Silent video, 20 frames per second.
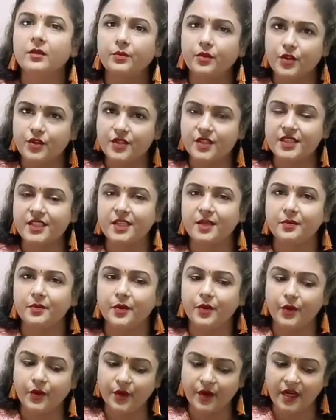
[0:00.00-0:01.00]
প্রসেসিং
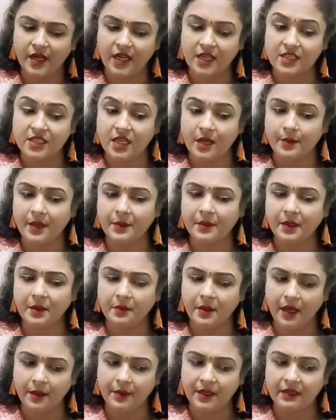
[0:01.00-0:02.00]
প্রক্রিয়ায়
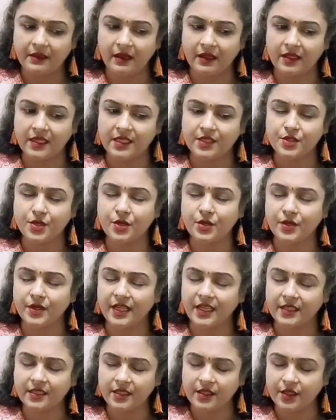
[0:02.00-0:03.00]
স্বাভাবিকভাবে তাদের যখন
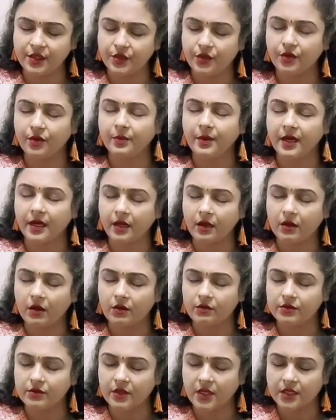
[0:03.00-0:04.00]
একটি দ্বিতীয়বারের
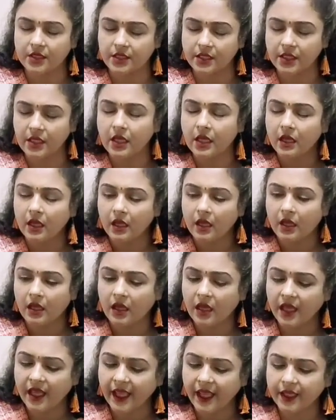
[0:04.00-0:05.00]
ঘটনাটি
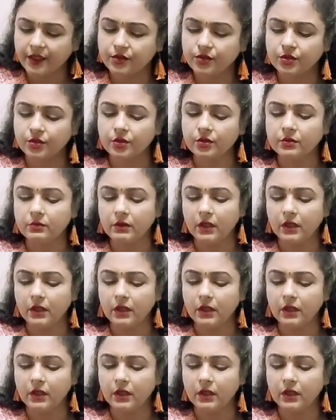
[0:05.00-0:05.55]
একটু